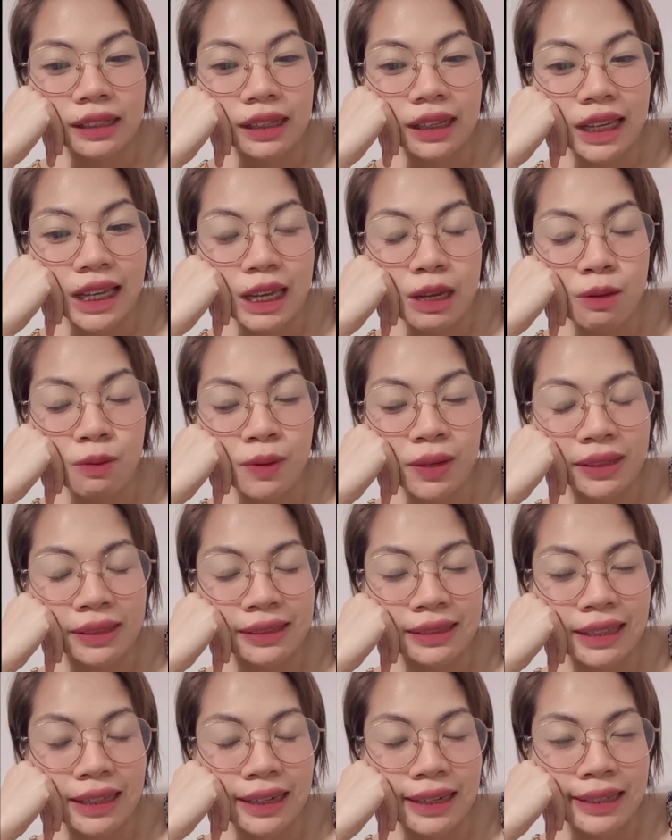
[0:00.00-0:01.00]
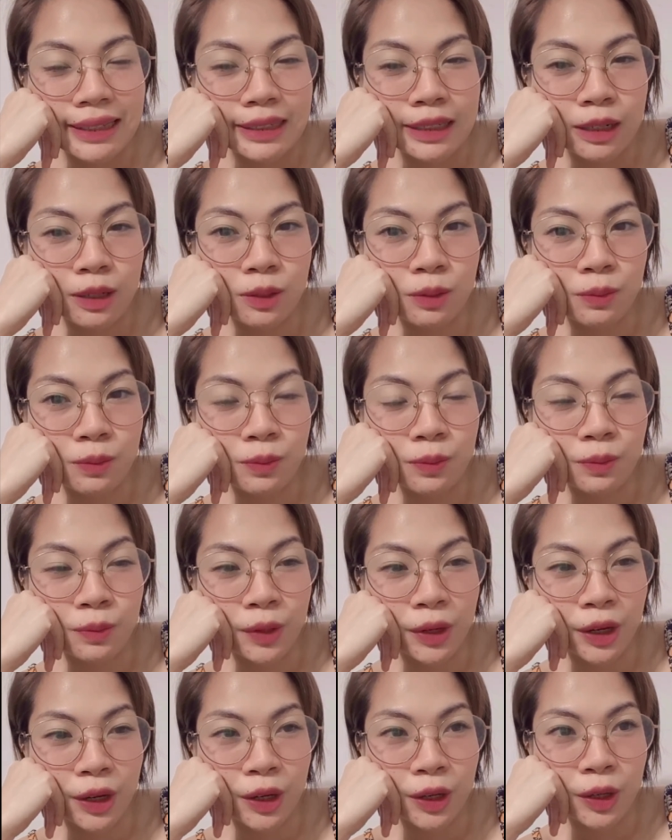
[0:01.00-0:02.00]
iwas na rin sa
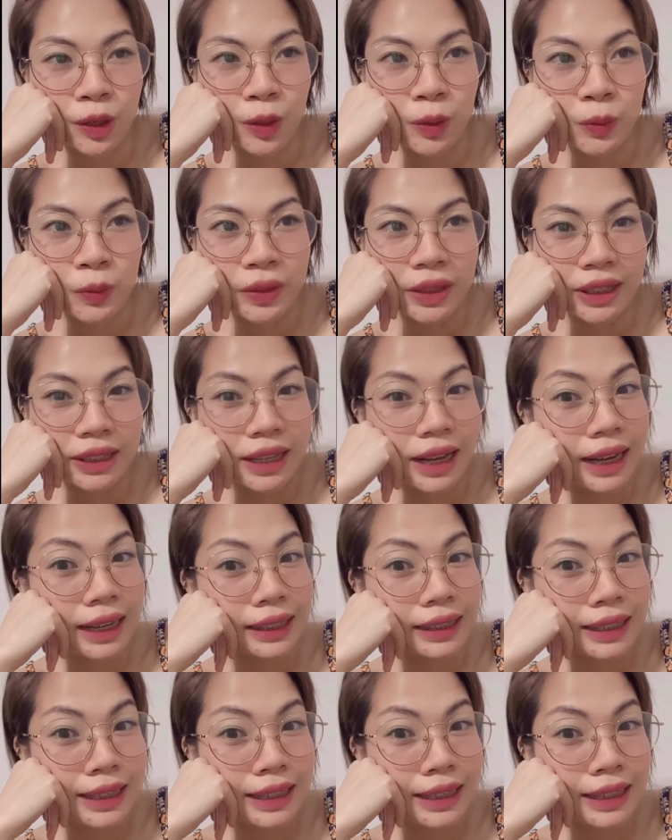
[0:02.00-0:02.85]
workload ni Daddy.